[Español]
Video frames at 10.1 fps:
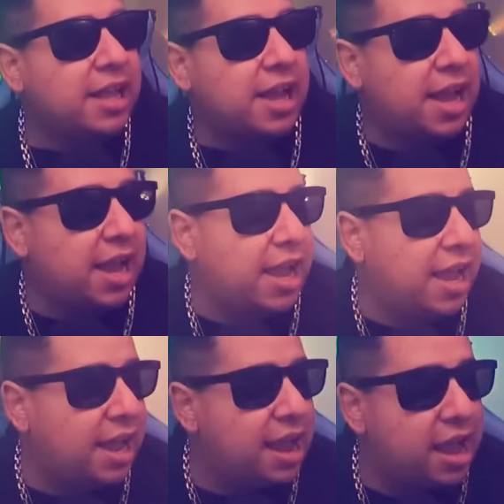
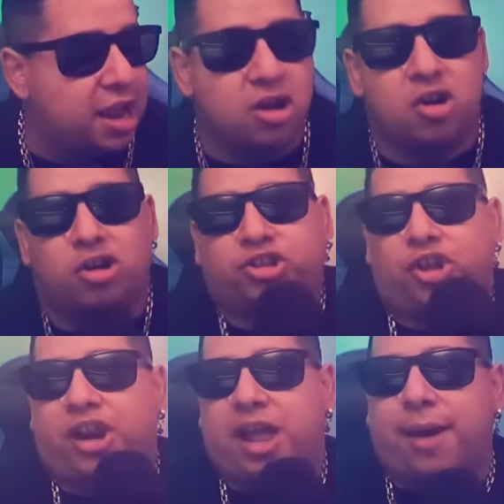eh, no soy
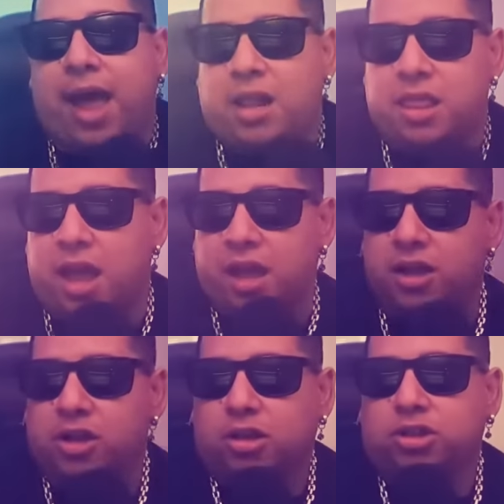rebelde,
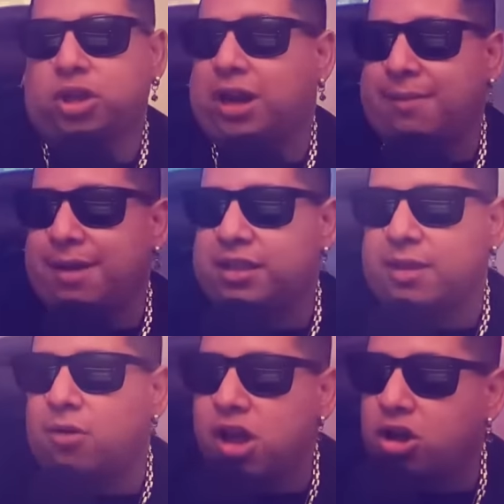solamente
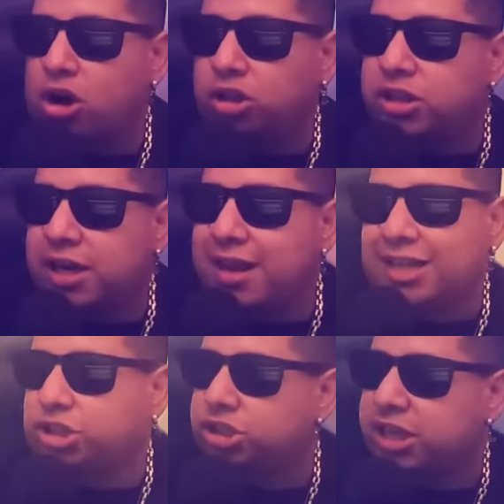voy en contra de la
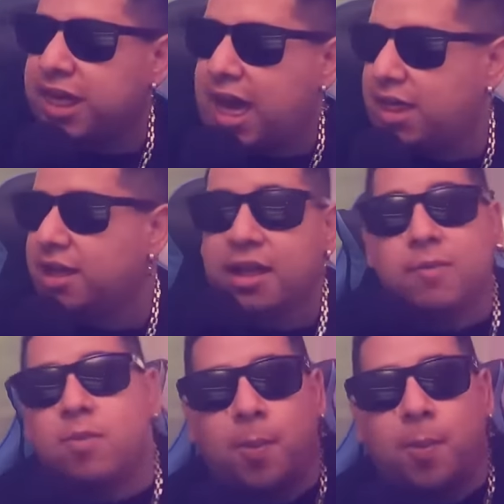sociedad. Vos